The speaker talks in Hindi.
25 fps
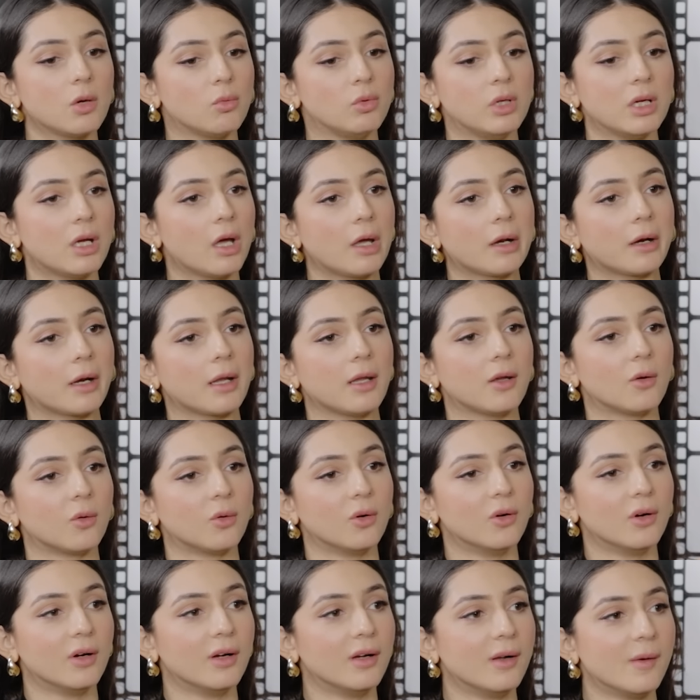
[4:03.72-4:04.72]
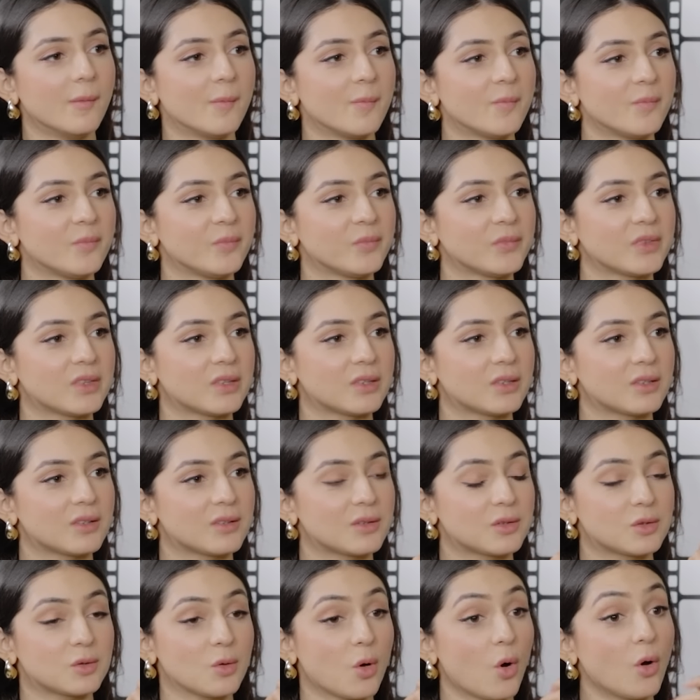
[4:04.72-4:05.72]
क्यों नहीं कर रही हो
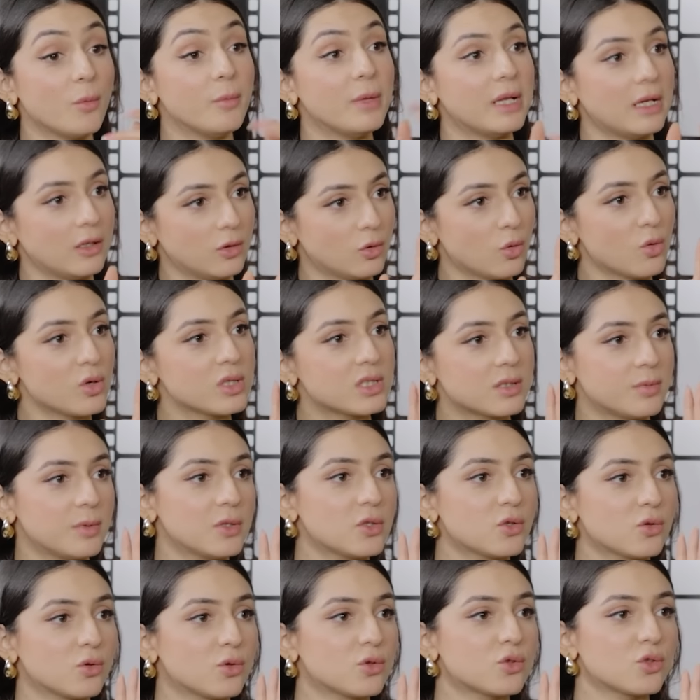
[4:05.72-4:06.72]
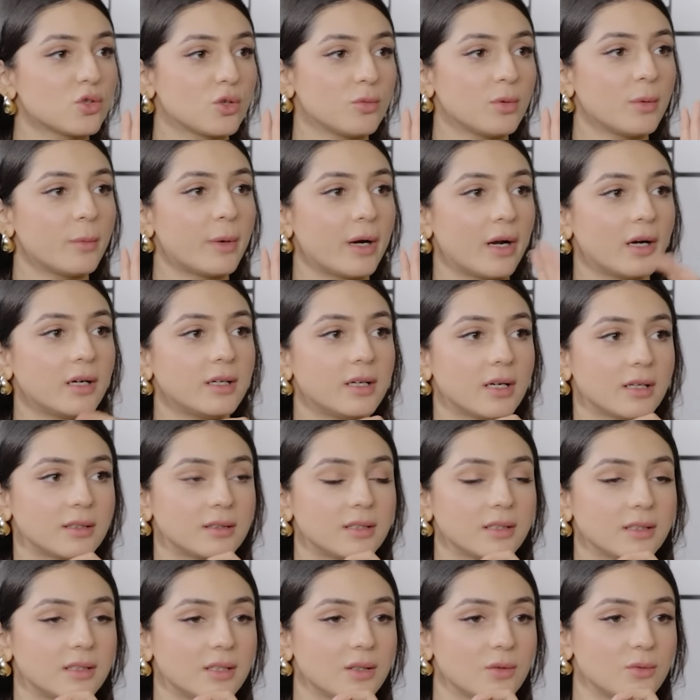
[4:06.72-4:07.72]
और मेरे दोस्त भी शुरू शुरू में बड़ा
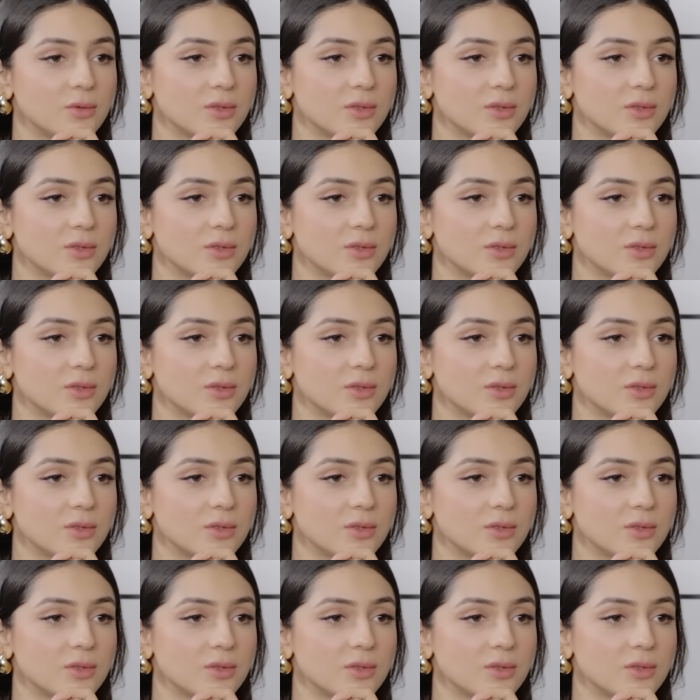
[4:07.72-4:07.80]
डरते थे